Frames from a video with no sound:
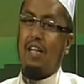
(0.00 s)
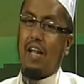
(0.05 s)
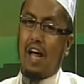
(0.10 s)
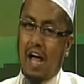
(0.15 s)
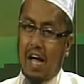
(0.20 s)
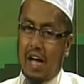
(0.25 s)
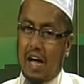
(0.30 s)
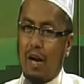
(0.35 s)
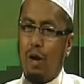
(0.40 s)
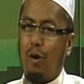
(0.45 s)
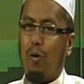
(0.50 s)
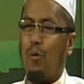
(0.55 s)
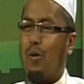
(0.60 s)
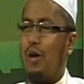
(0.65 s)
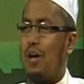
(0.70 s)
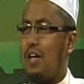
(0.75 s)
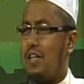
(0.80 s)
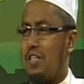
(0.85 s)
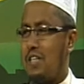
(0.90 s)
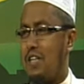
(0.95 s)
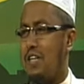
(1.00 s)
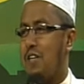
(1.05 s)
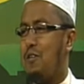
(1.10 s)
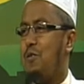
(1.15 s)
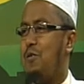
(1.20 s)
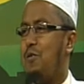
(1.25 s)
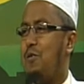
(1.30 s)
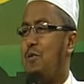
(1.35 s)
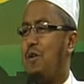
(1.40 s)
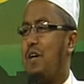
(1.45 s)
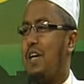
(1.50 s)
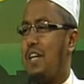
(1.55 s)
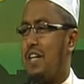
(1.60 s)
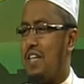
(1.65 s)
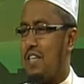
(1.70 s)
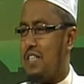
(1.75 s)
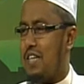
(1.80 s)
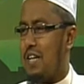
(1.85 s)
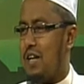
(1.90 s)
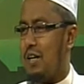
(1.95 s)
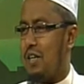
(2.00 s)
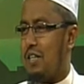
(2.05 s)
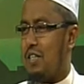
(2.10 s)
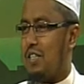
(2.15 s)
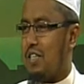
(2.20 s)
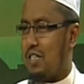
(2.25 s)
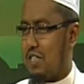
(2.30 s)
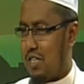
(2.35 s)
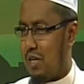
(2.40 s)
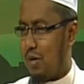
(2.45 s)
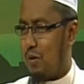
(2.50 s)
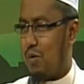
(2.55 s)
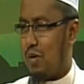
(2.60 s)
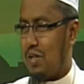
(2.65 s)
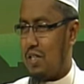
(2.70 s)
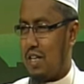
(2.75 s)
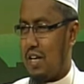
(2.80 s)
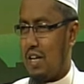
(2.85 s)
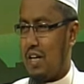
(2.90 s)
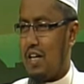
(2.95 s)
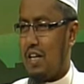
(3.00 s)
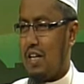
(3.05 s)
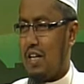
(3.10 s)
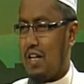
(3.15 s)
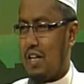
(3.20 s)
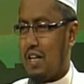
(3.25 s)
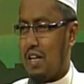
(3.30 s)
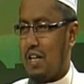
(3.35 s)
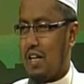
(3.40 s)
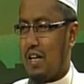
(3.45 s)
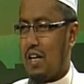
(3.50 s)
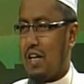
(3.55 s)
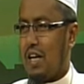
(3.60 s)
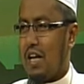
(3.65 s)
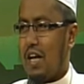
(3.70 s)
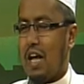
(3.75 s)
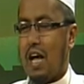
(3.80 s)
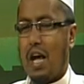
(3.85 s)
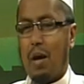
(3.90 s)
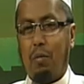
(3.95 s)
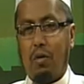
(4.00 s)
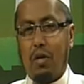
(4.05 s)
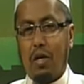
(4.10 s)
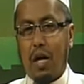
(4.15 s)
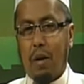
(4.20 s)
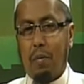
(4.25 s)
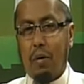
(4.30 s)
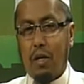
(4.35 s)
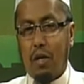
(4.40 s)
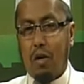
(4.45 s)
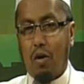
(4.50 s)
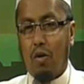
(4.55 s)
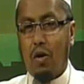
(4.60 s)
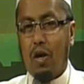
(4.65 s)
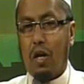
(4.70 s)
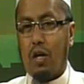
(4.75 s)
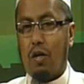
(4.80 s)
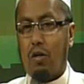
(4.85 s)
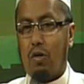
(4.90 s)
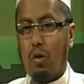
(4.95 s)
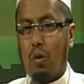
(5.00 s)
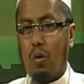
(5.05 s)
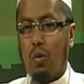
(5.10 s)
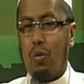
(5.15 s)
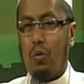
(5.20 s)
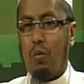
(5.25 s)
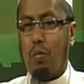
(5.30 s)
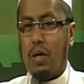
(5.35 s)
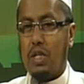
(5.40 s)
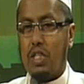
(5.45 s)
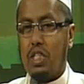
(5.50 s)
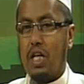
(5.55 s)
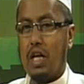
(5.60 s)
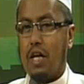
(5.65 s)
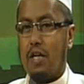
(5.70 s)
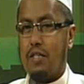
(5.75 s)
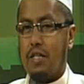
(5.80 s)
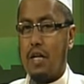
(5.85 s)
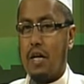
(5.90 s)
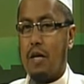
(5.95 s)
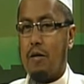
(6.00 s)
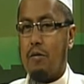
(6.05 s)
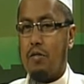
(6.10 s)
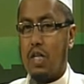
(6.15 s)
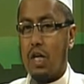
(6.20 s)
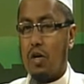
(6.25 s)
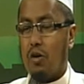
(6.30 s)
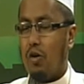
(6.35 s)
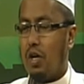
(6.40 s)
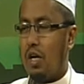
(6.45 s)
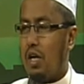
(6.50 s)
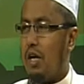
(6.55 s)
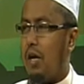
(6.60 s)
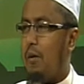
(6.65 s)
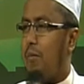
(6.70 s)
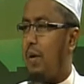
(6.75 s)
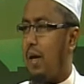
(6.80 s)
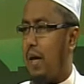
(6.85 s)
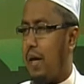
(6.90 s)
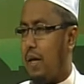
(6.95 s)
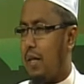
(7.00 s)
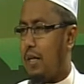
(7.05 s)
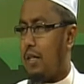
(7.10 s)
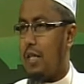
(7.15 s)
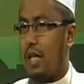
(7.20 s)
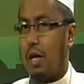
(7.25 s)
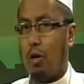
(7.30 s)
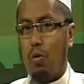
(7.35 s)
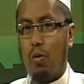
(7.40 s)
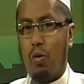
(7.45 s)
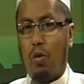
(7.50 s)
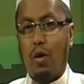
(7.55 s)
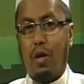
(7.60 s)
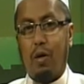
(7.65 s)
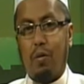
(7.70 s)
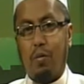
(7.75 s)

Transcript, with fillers: আগের লোকেরা সেটা জন্য কেঁদেছেন চেষ্টা করেছেন এমনকি আমাদের অনেক তরুণ বাচ্চারা যারা সেকেন্ডারি লেভেলে তারাও অনেক